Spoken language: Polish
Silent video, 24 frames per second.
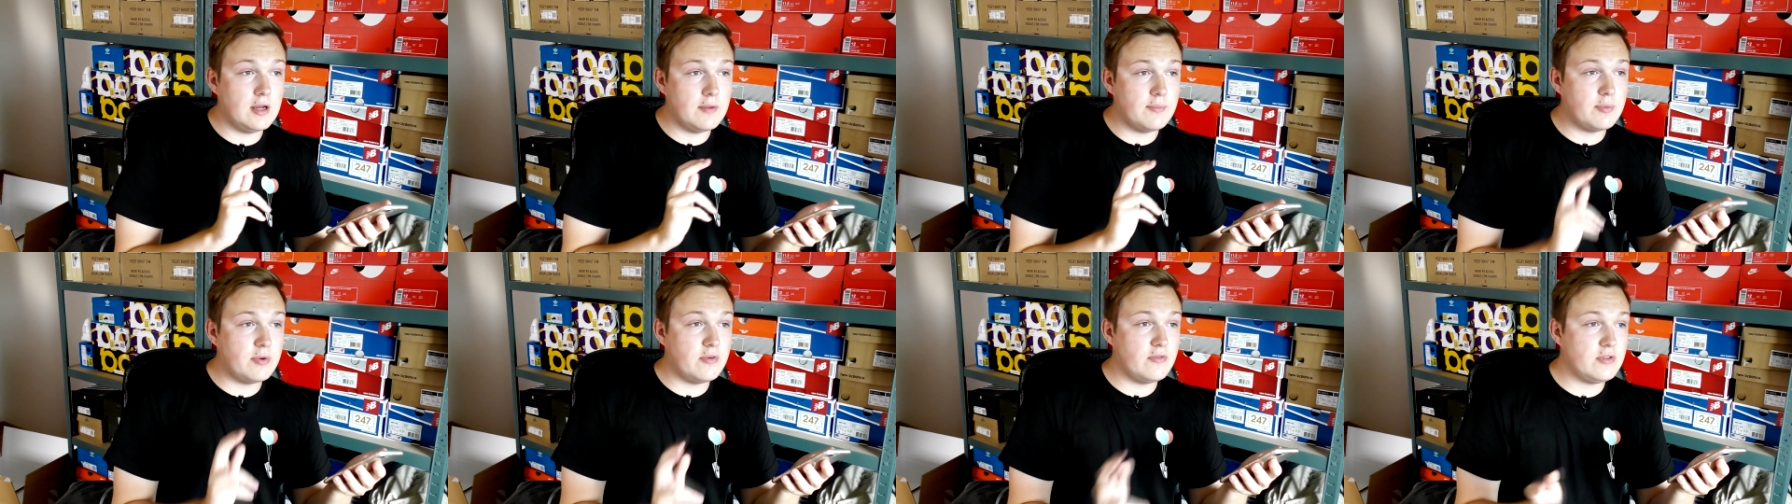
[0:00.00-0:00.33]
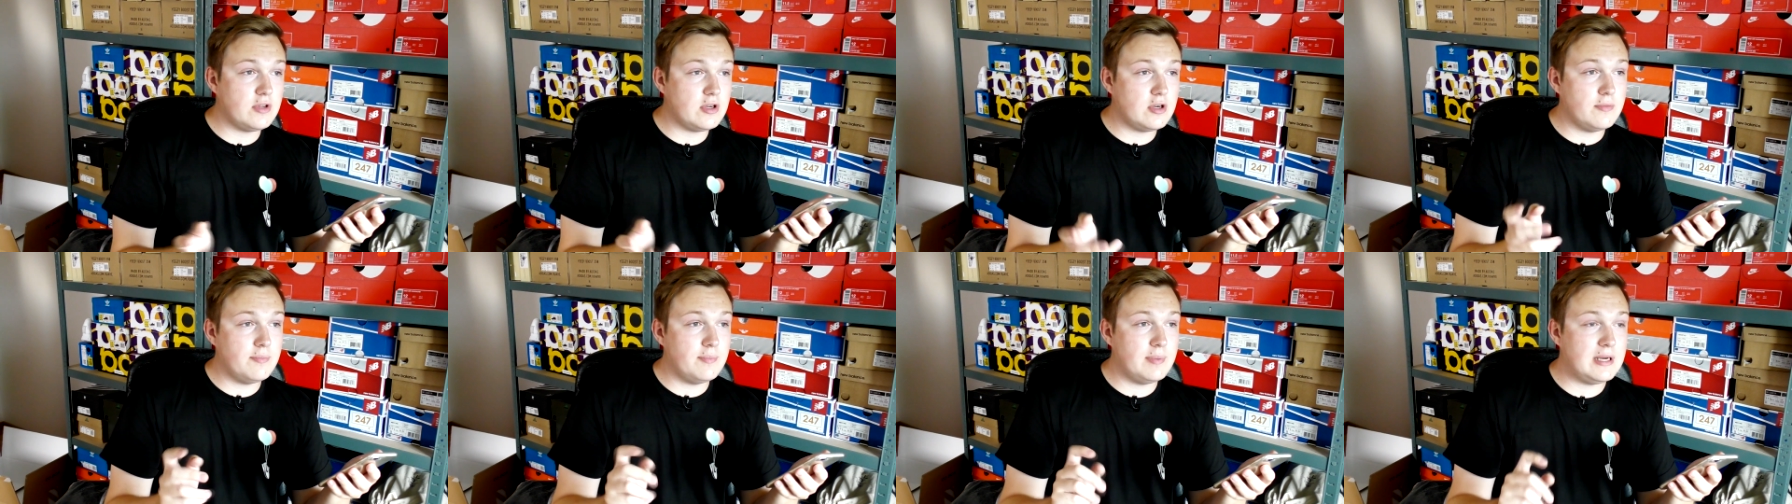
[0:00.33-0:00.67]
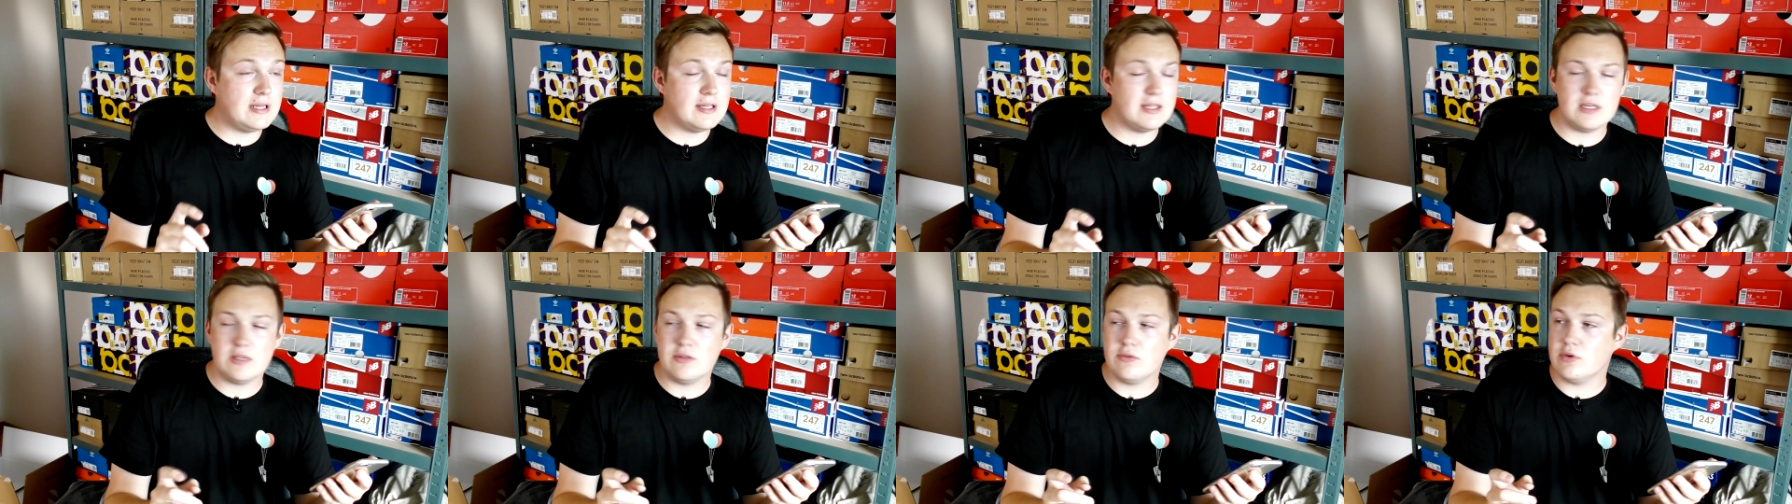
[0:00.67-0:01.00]
pewnego
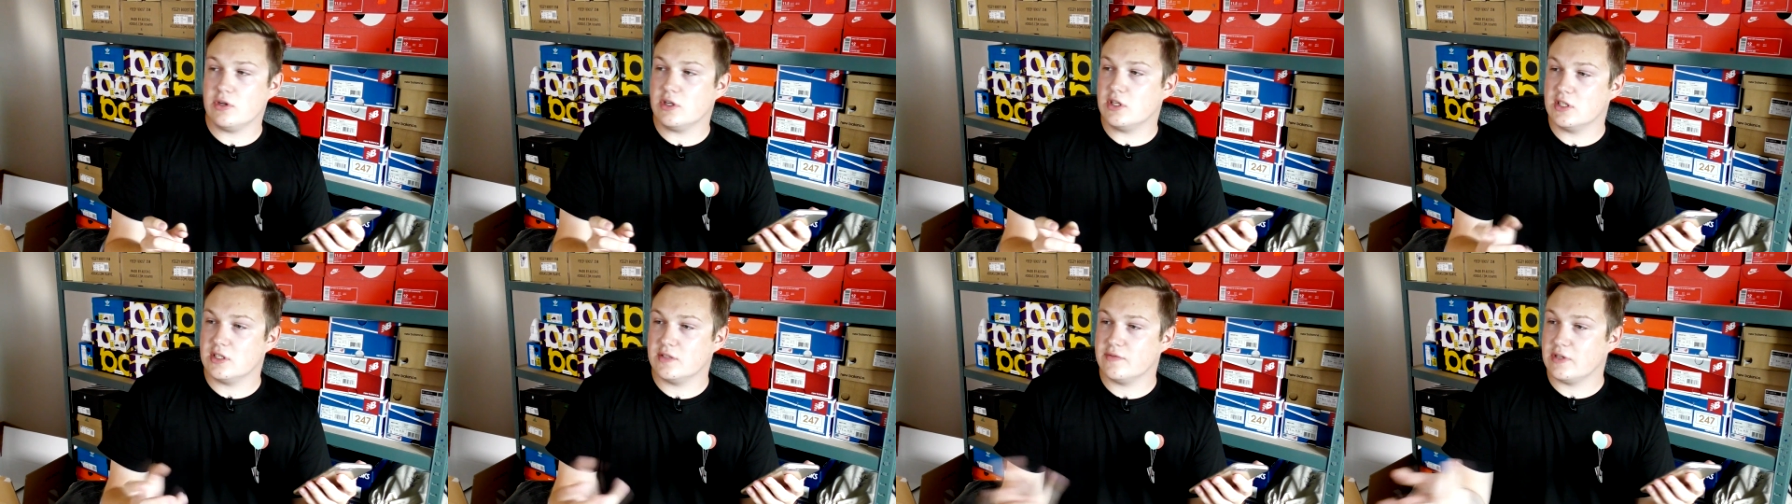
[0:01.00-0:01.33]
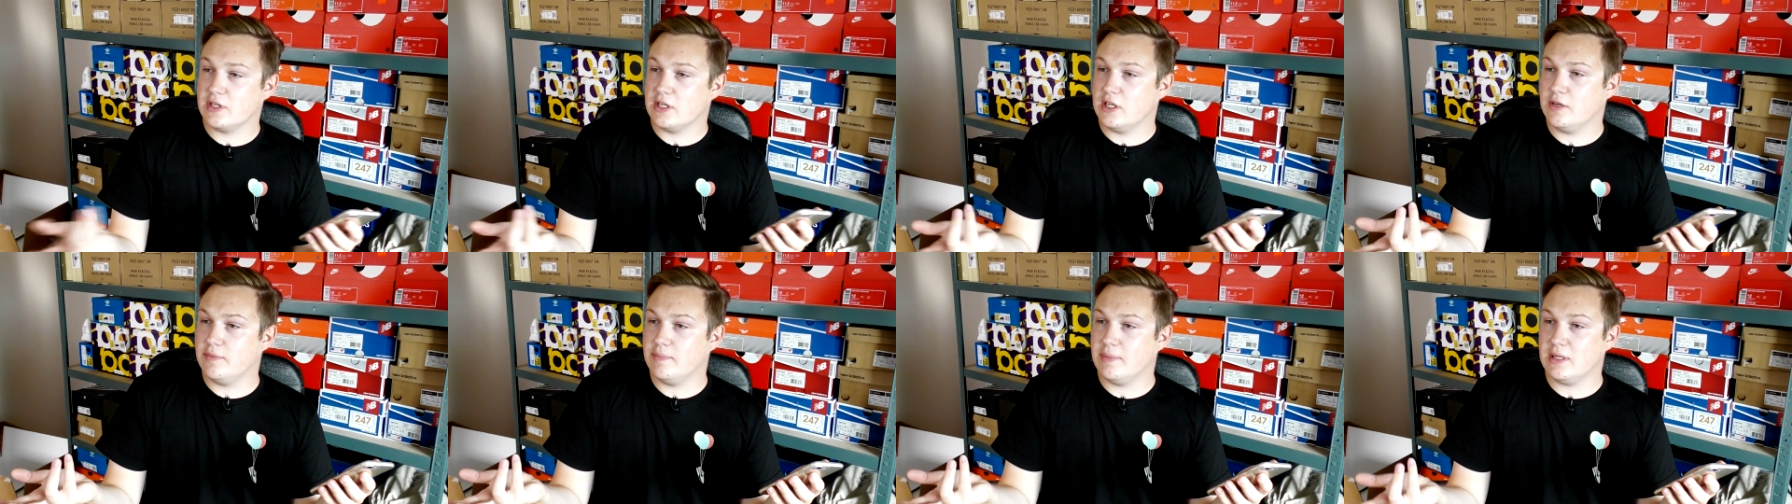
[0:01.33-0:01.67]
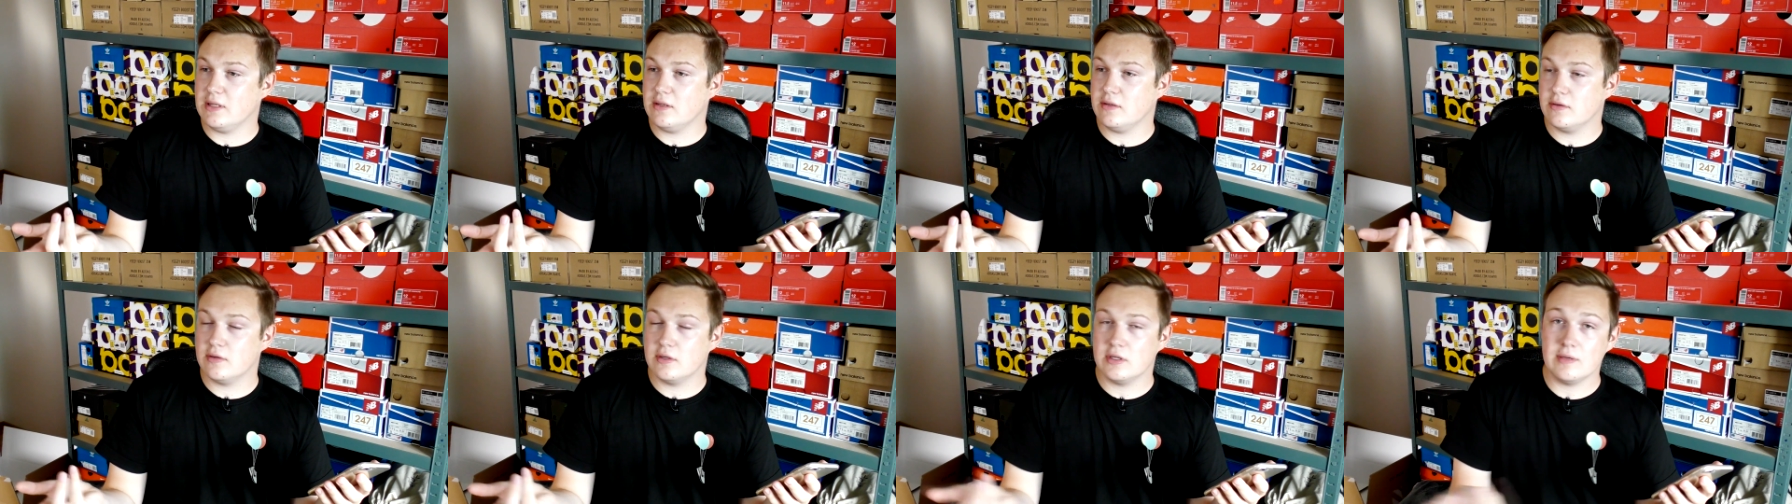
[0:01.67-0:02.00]
pana, który się nazywa Hikmet,